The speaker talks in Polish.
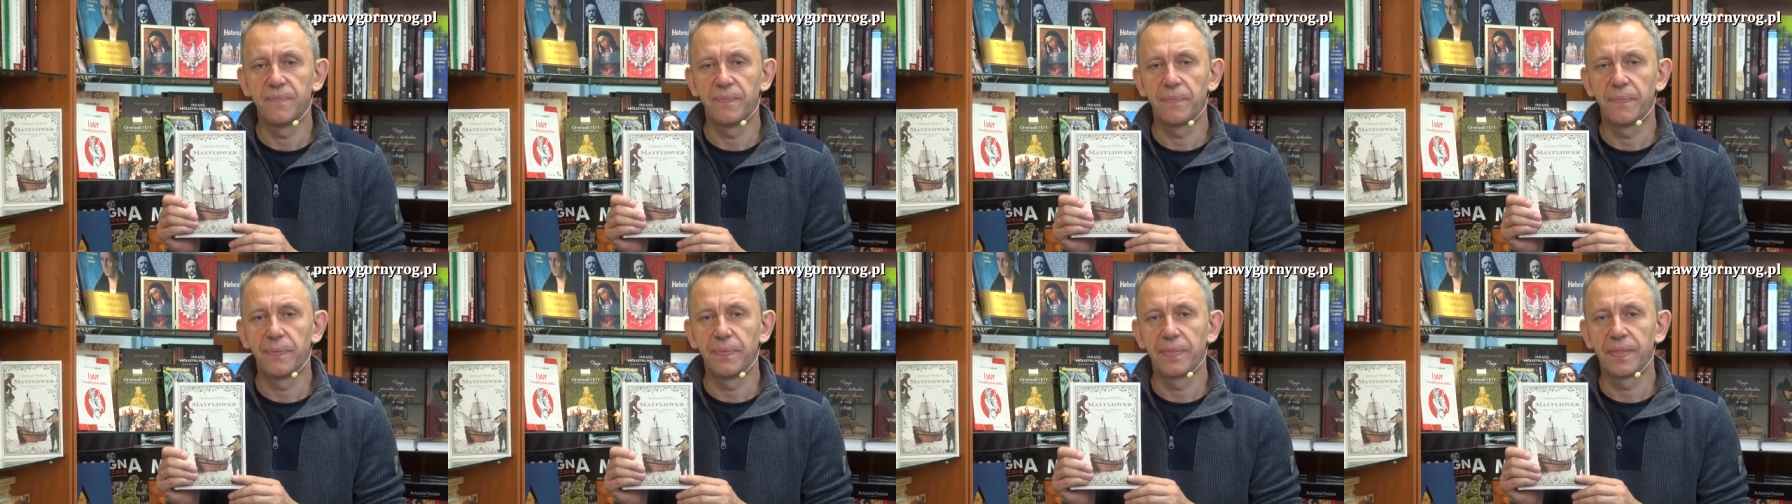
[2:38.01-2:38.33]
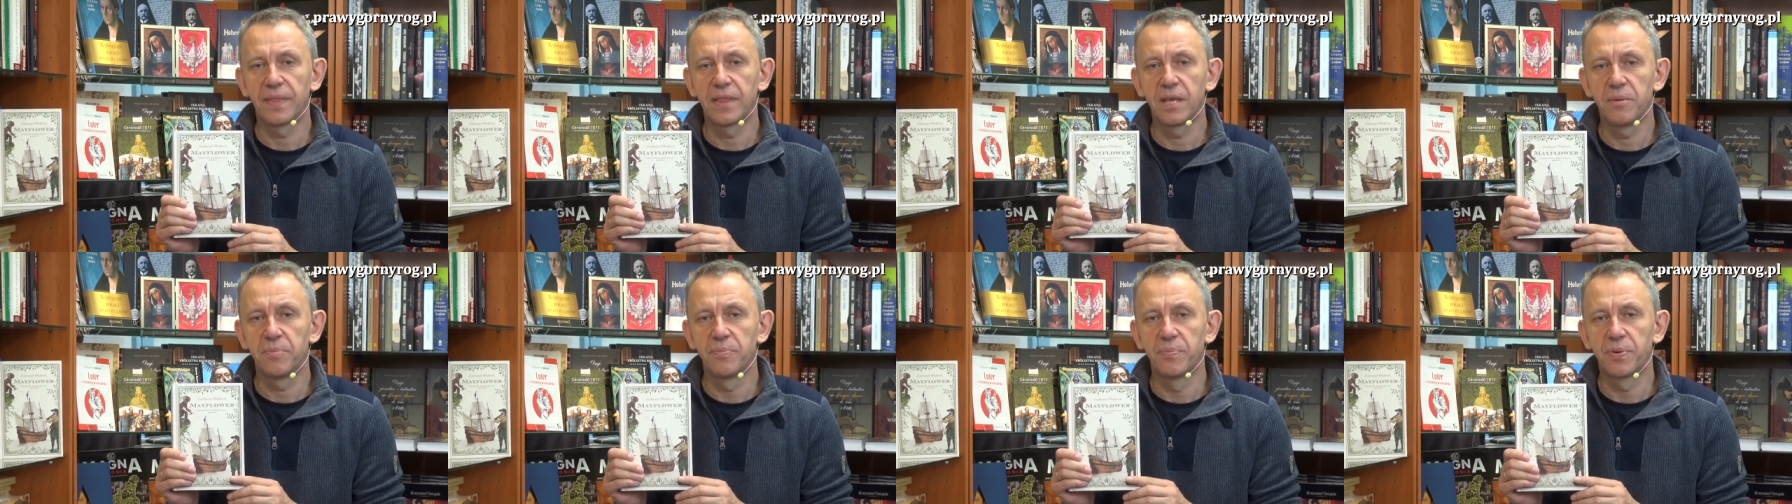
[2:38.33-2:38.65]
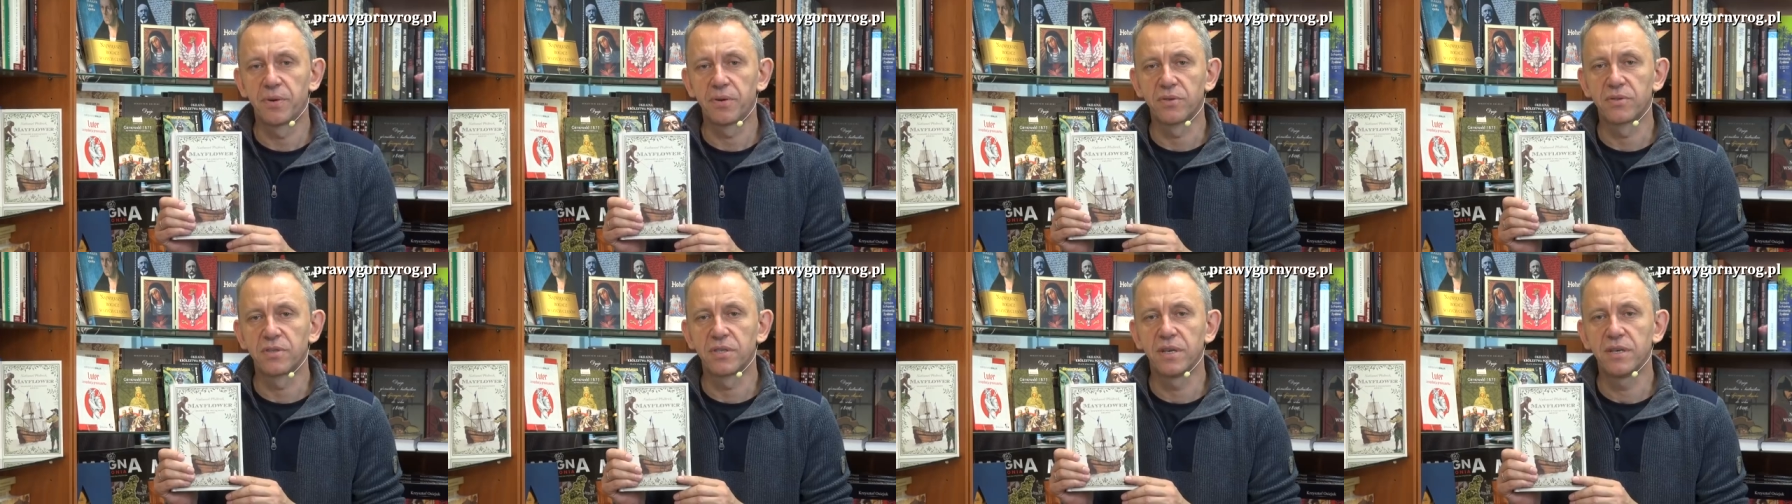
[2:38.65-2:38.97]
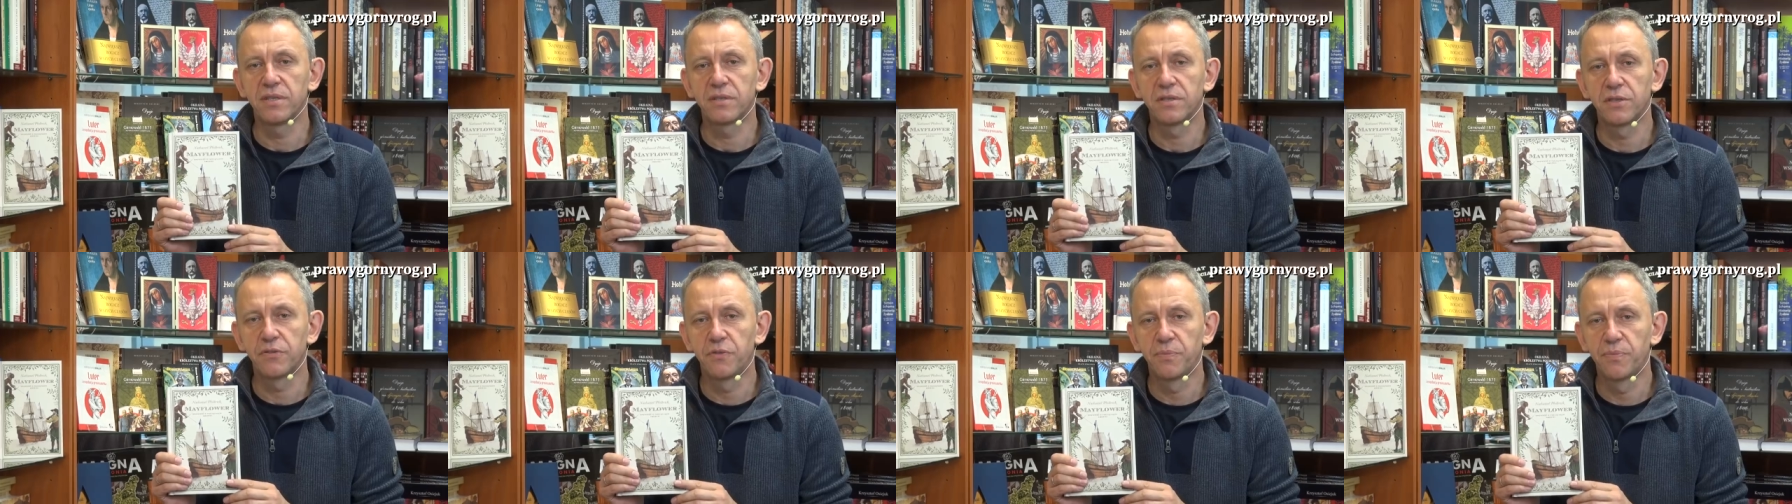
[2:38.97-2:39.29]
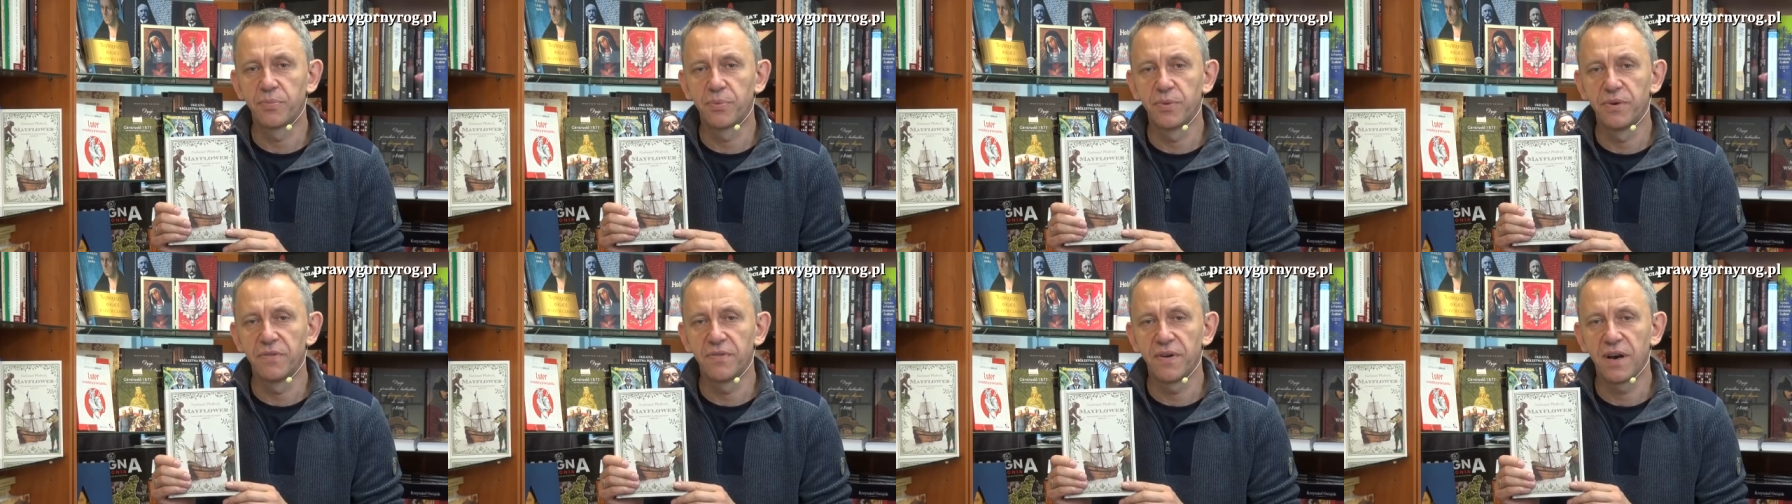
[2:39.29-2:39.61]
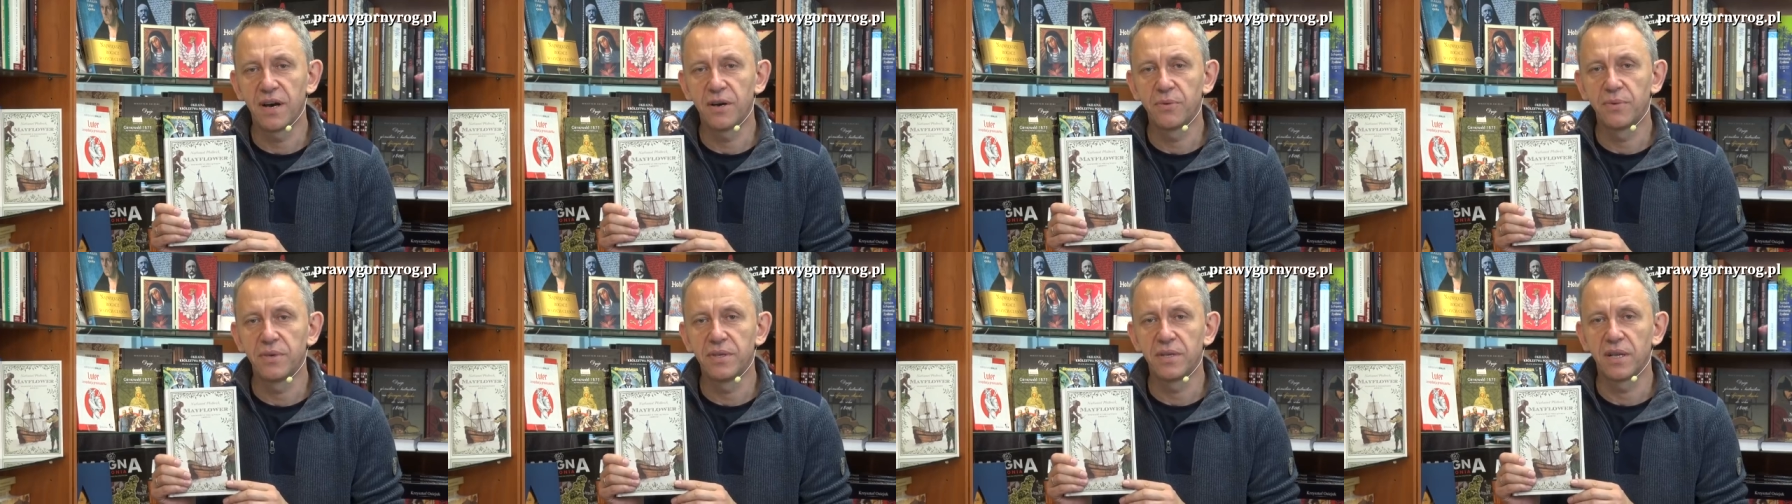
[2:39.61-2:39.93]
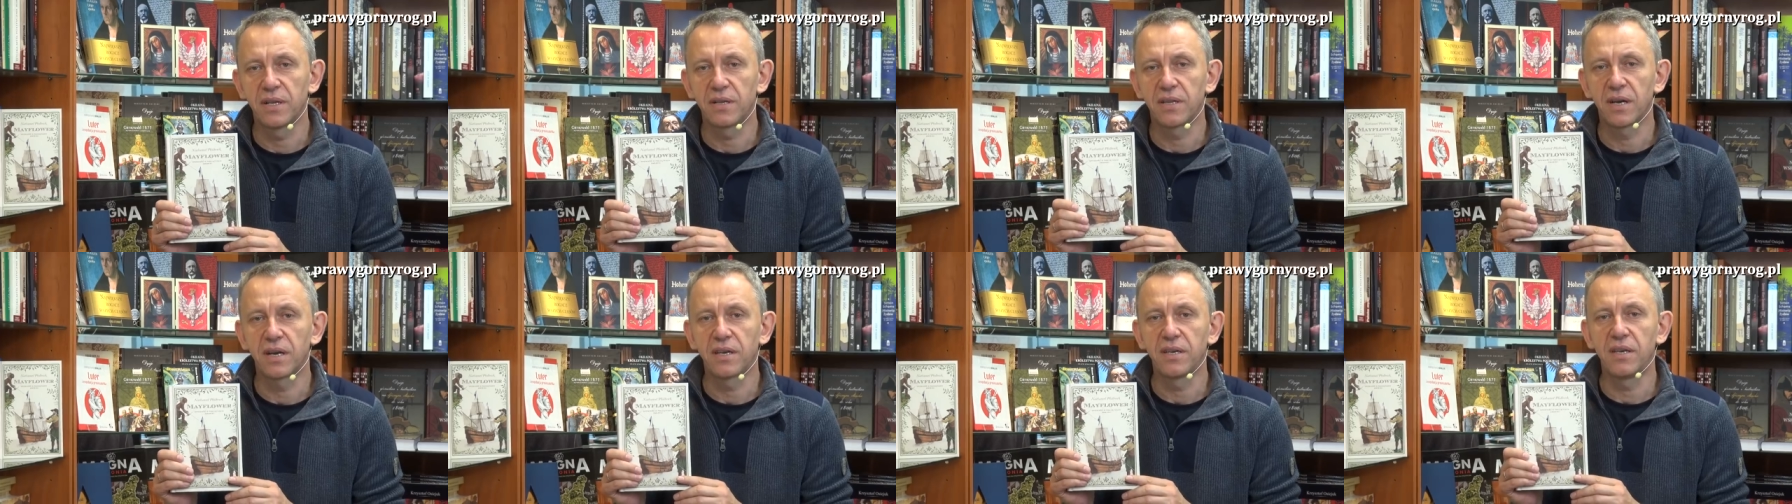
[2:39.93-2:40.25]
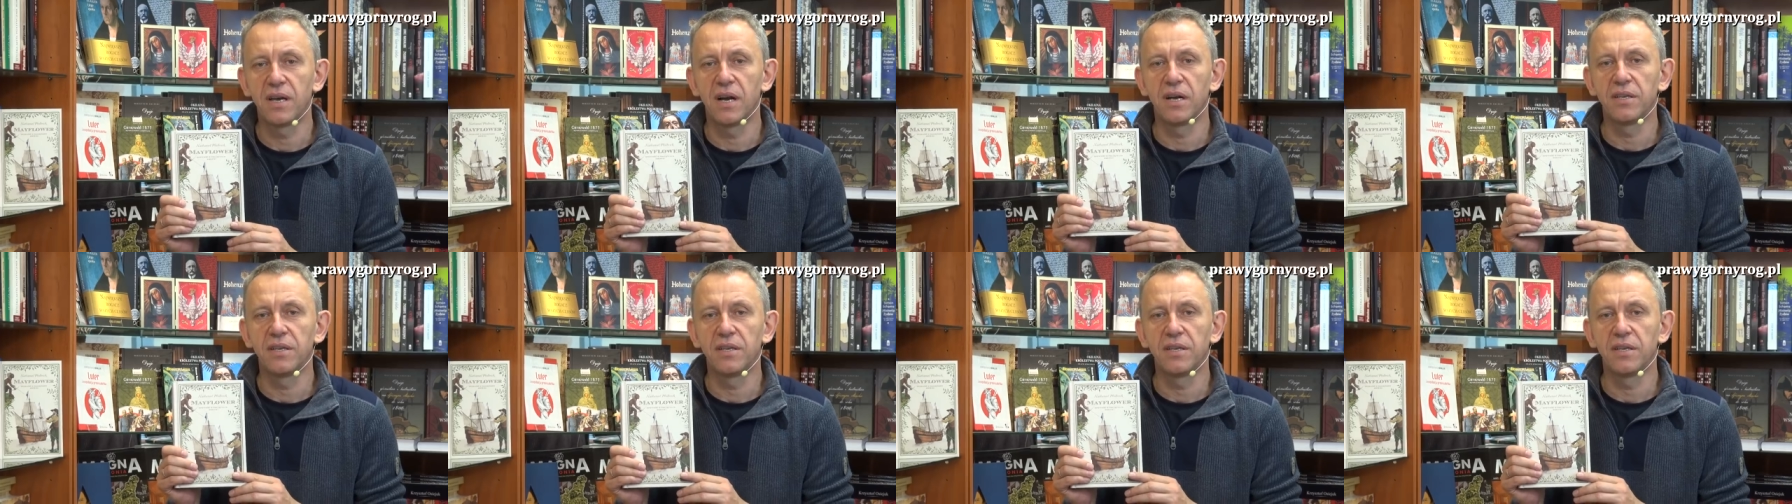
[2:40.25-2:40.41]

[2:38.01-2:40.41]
e, te procesy wpływały na taki,